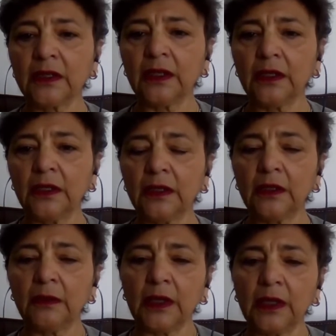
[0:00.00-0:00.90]

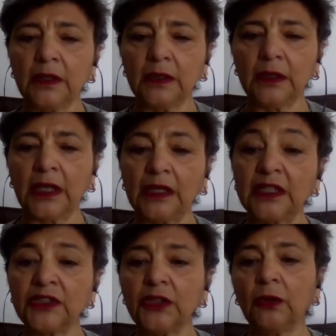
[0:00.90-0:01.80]
este, la
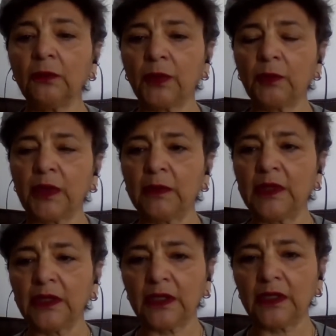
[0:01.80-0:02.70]
lesión
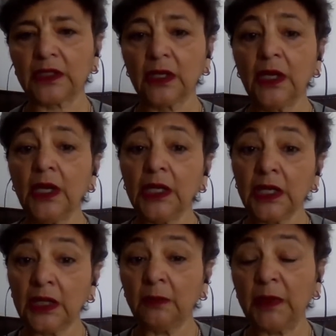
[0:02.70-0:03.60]
propiamente dicha.
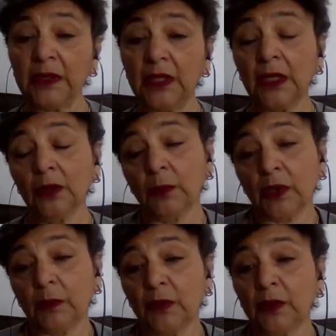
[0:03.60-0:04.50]
Y dependiendo,
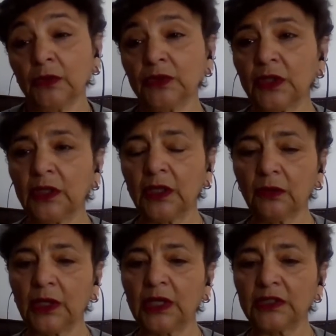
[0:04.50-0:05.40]
porque podemos
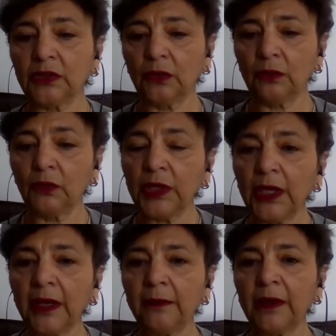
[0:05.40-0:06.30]
tener una lesión
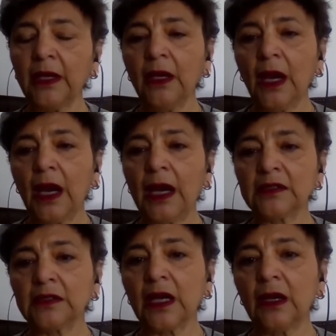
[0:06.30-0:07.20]
muy leve
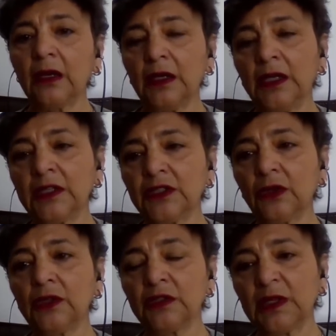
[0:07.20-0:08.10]
hasta
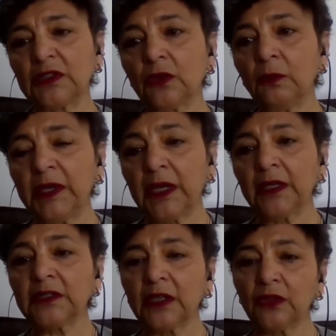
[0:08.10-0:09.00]
lesiones más
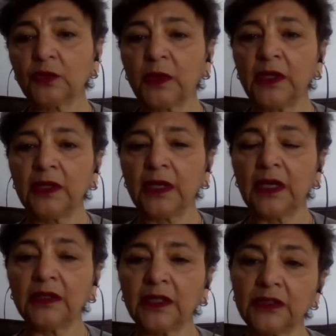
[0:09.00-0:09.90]
complicadas que nos pueden
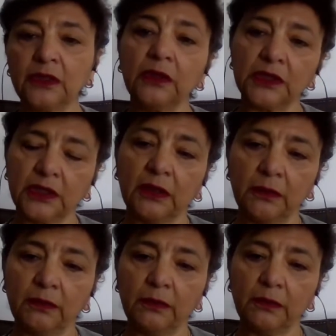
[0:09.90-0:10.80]
dar alteraciones que